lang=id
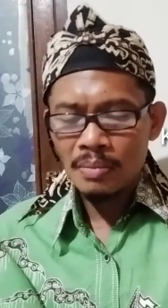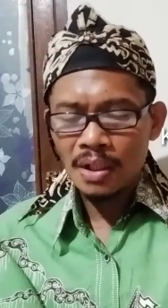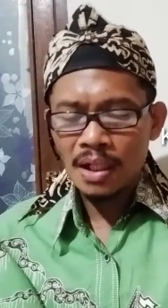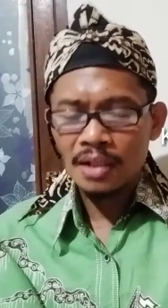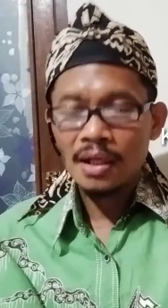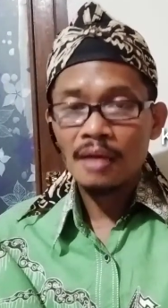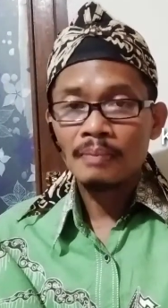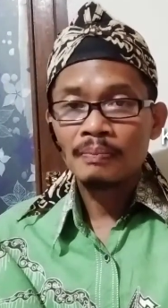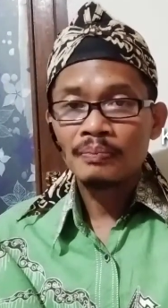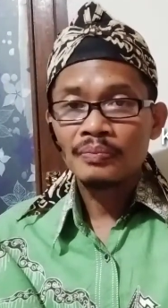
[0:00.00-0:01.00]
berkata,
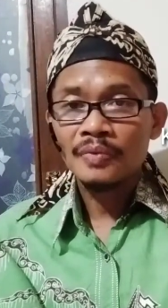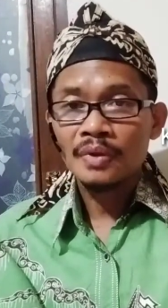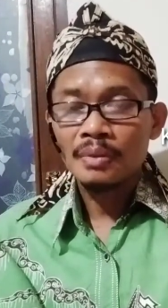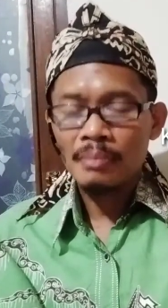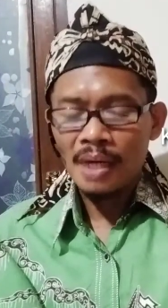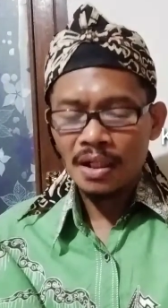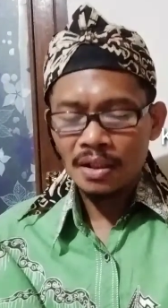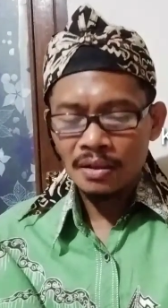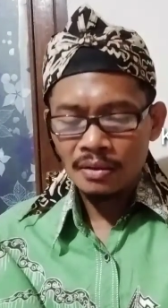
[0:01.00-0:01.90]
"Mari."